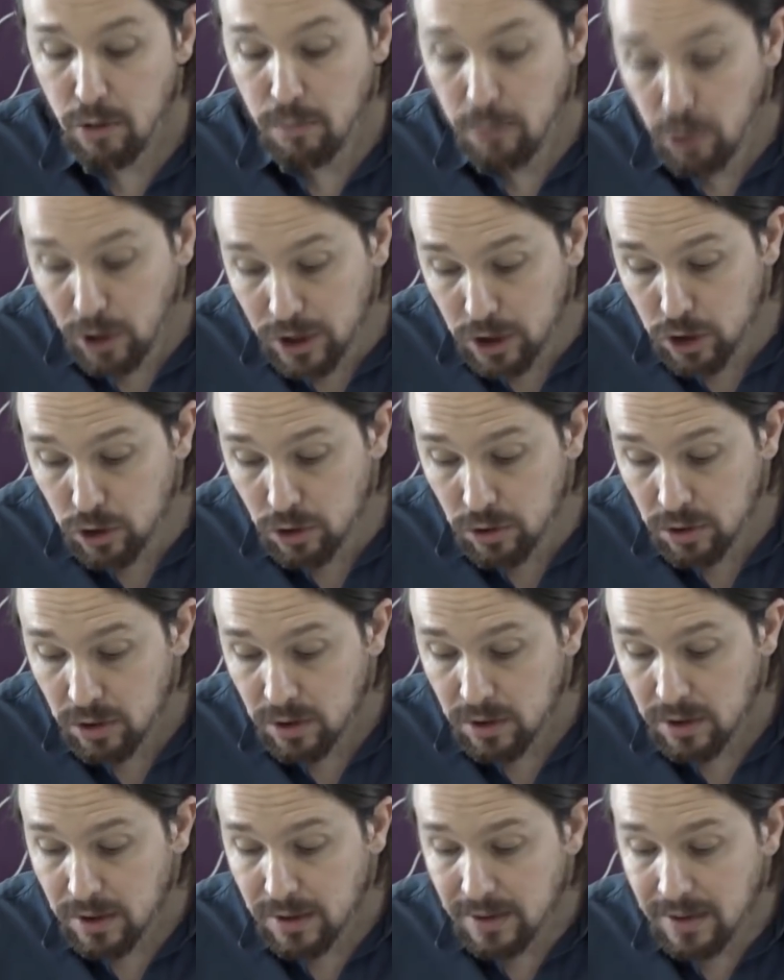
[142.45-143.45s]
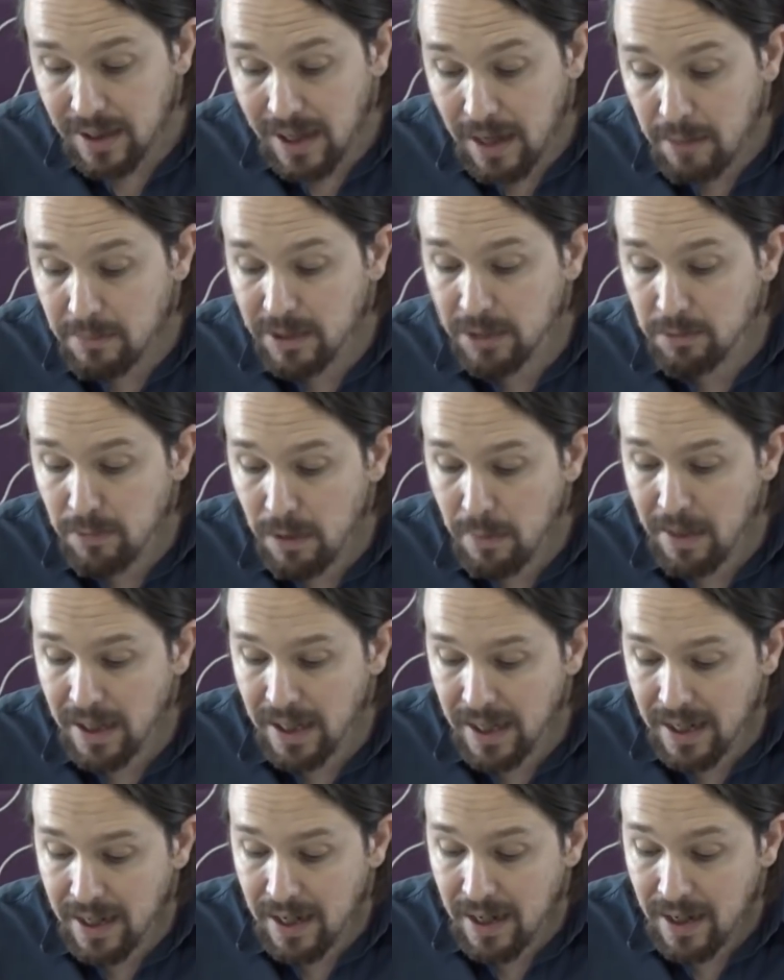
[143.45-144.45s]
Por eso, de la misma
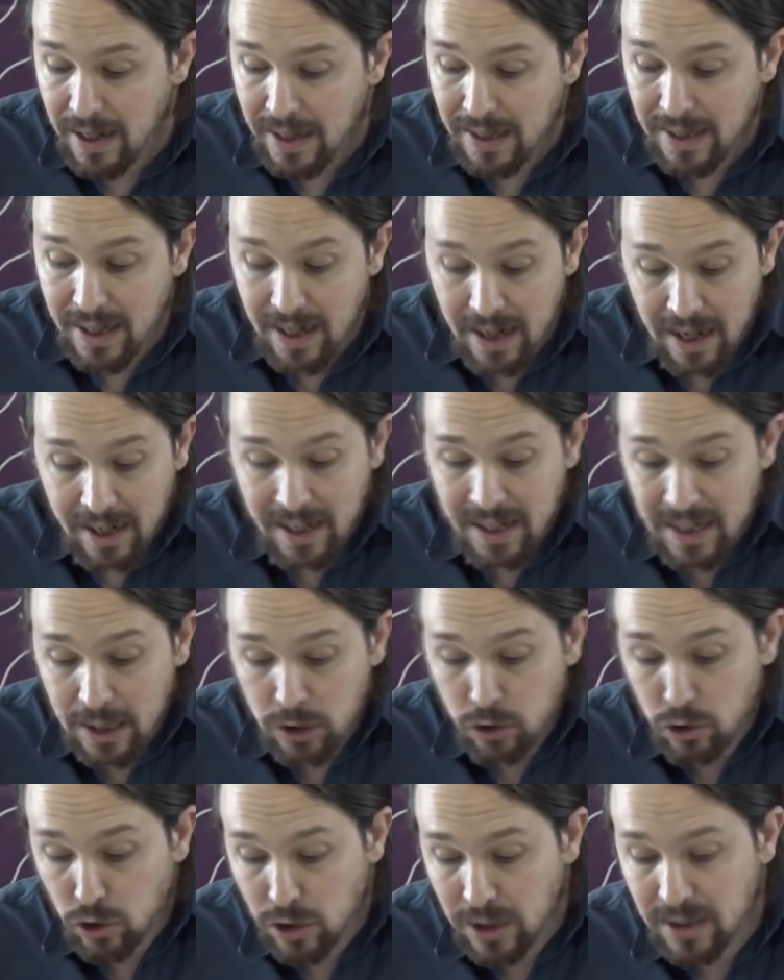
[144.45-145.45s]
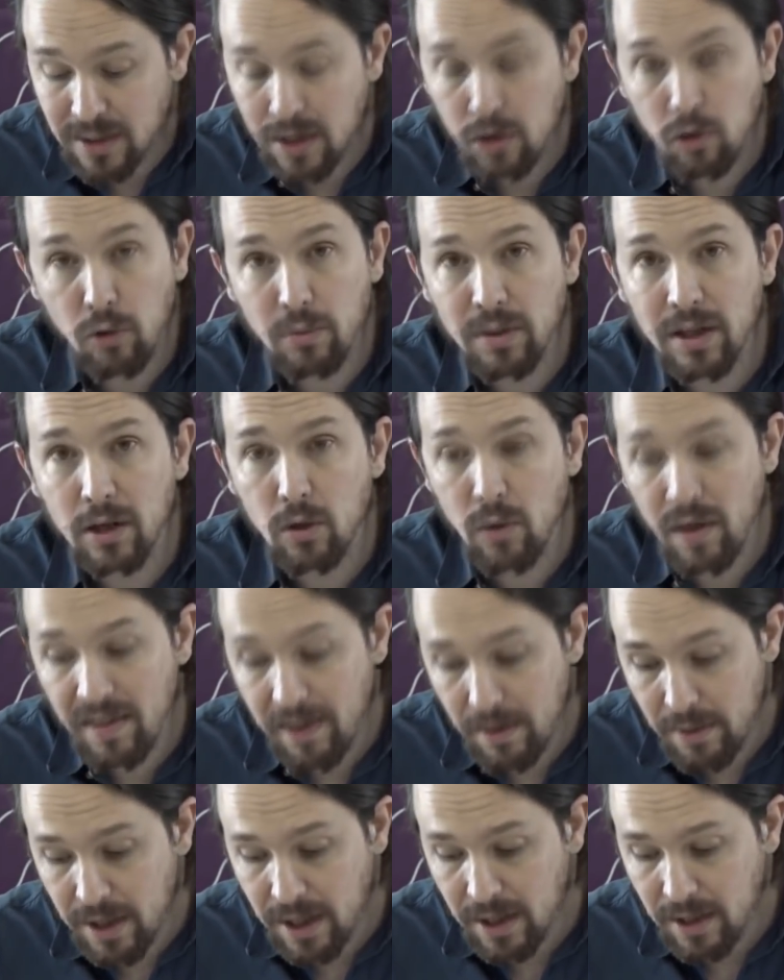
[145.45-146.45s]
manera que en aquellas cosas que el Gobierno
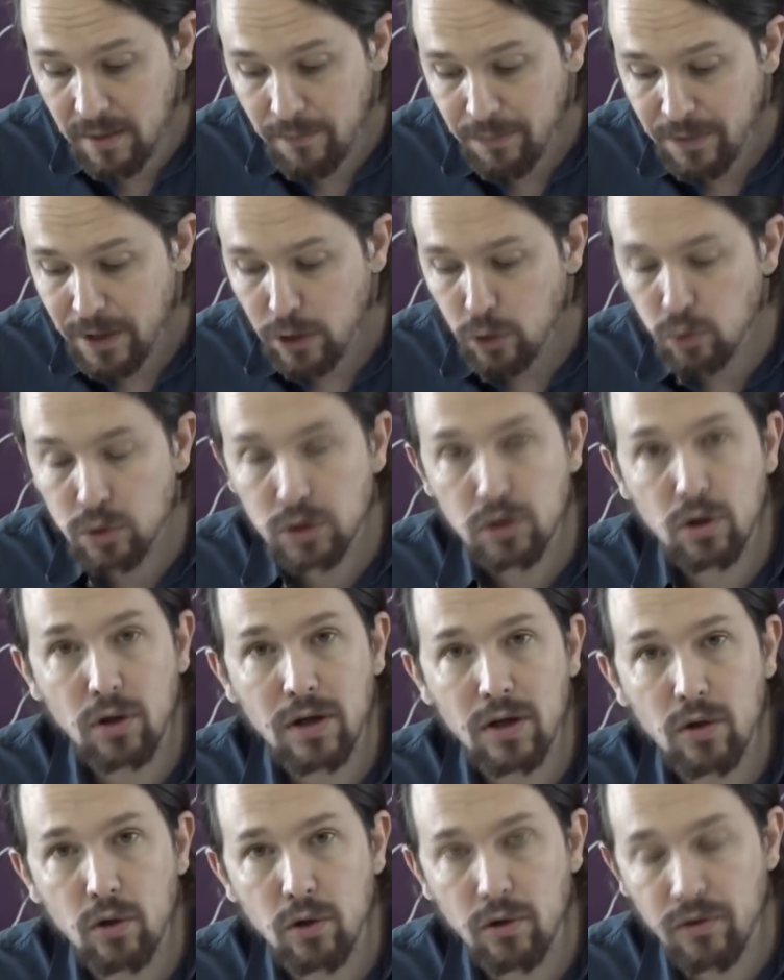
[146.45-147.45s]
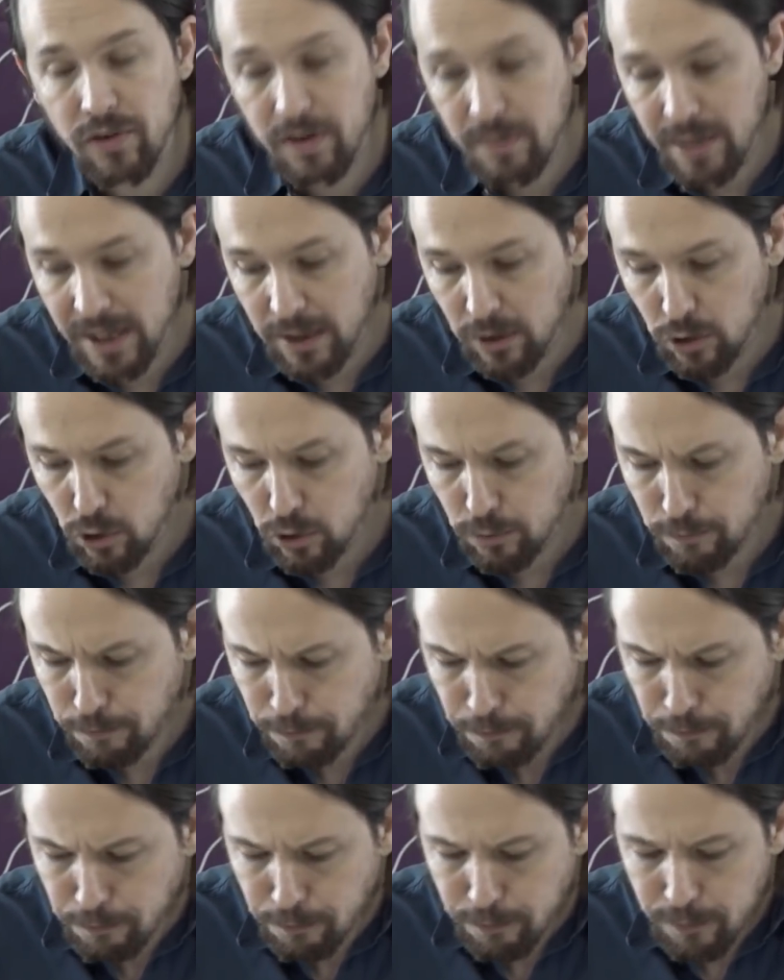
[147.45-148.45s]
hace bien, nuestro reconocimiento
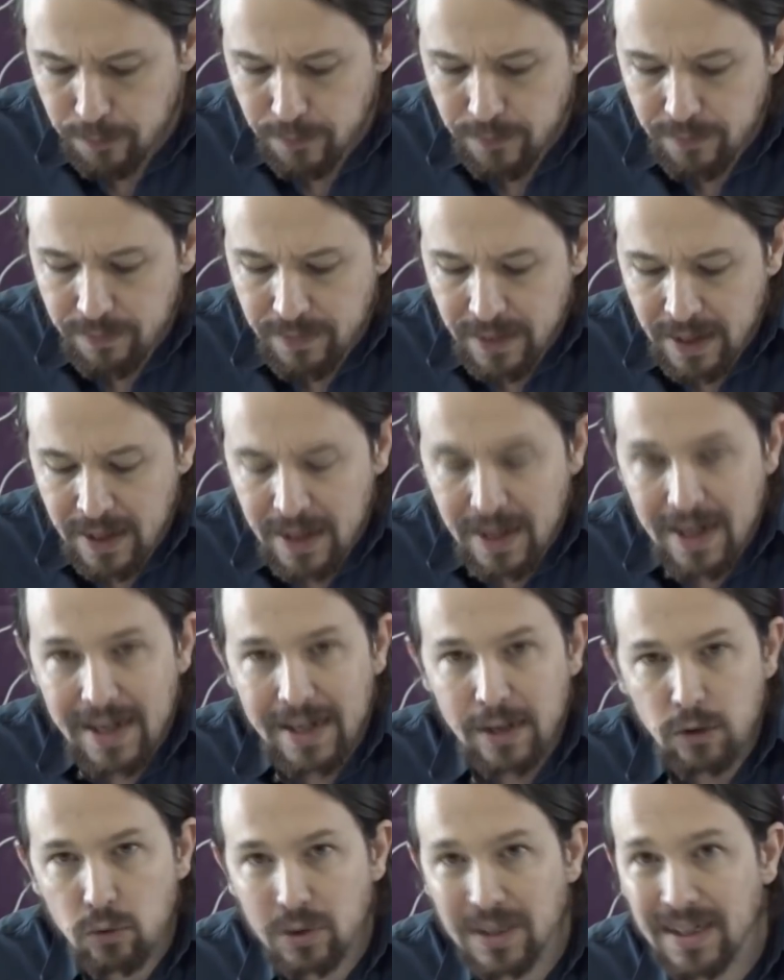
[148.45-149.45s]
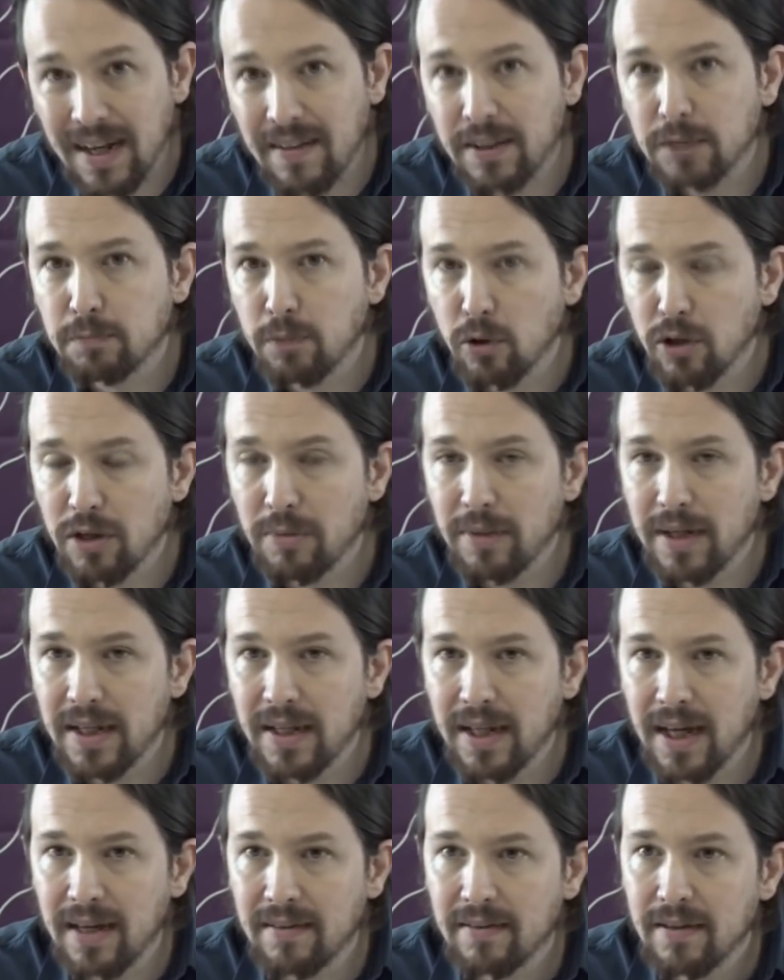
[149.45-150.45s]
y nuestra
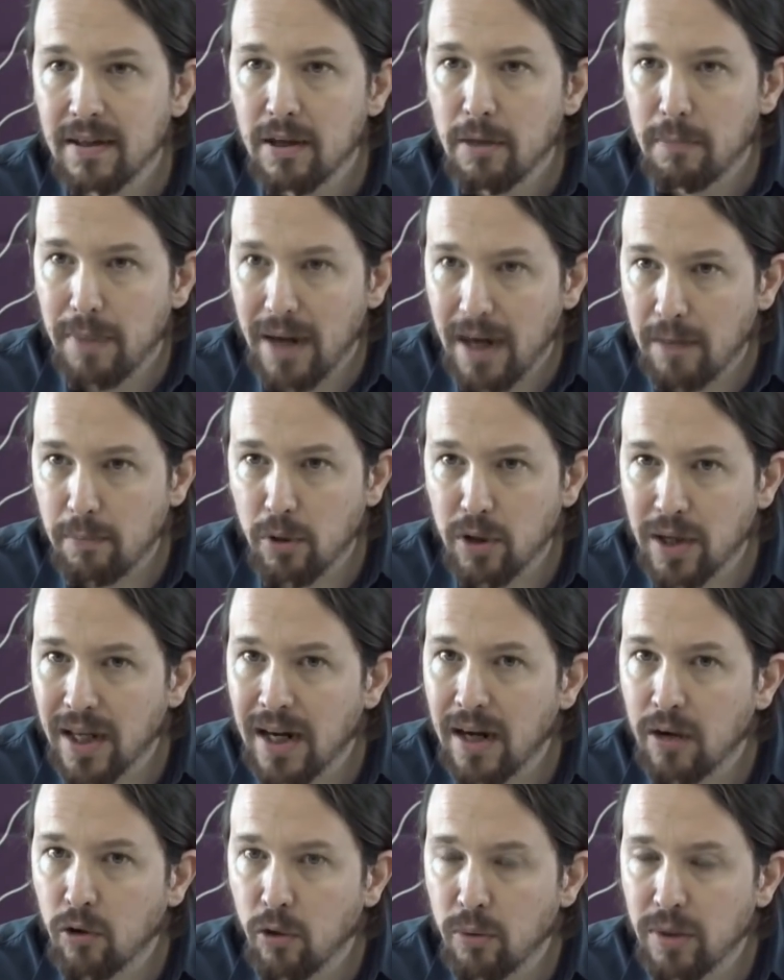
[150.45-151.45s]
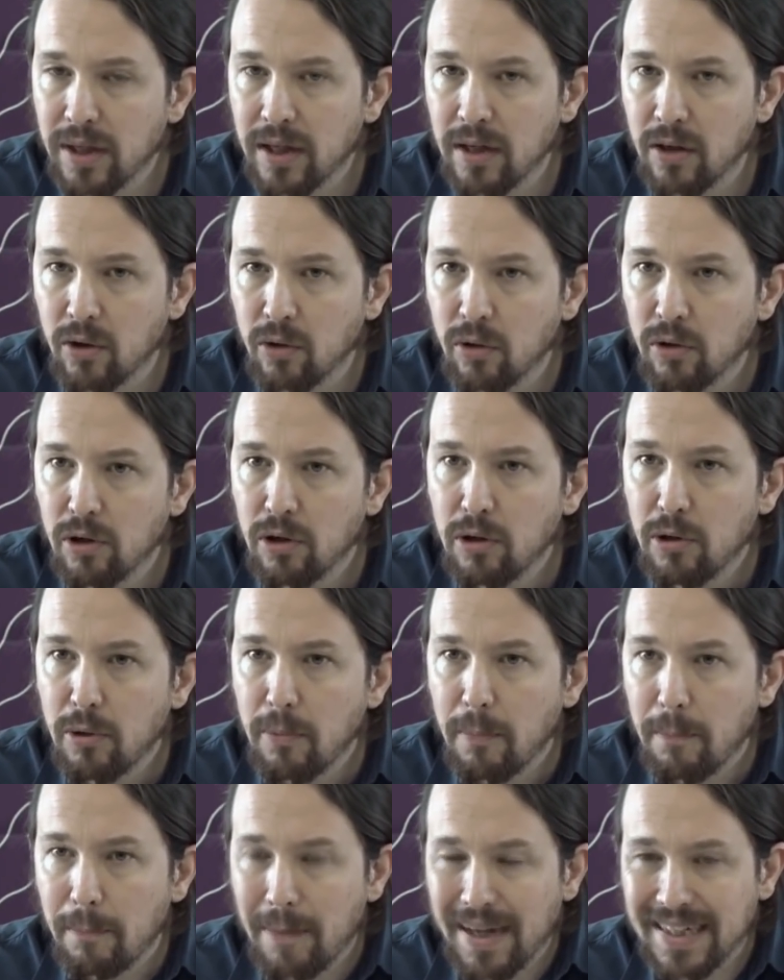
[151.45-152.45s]
disponibilidad para apoyar al Gobierno
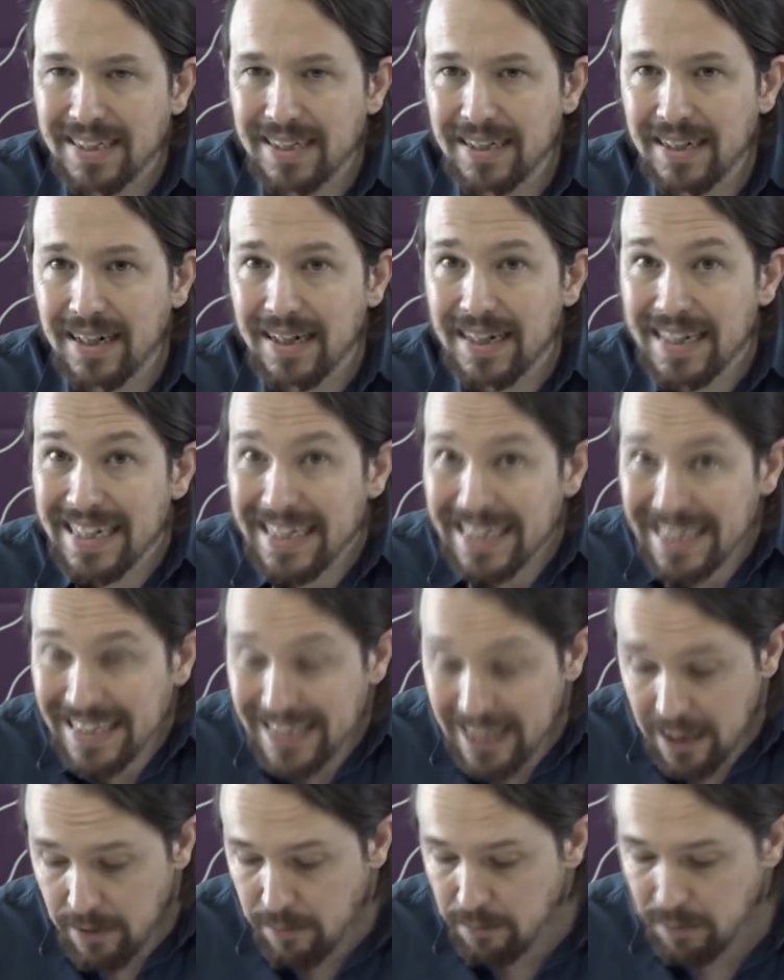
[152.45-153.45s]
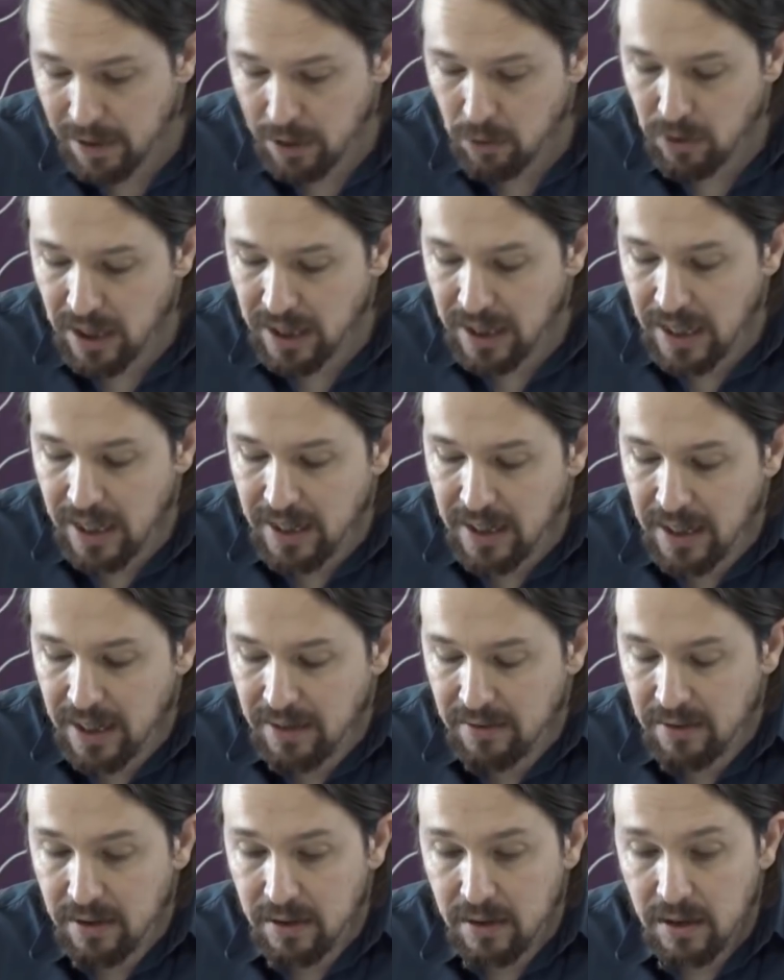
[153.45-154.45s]
va a ser siempre una
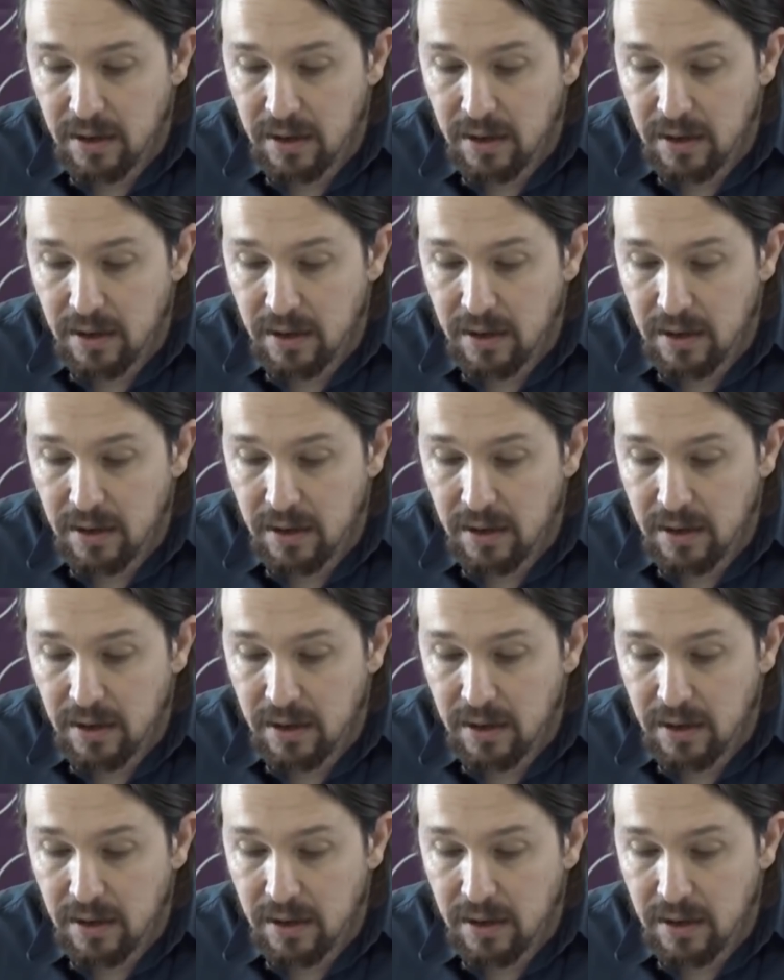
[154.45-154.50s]
realidad,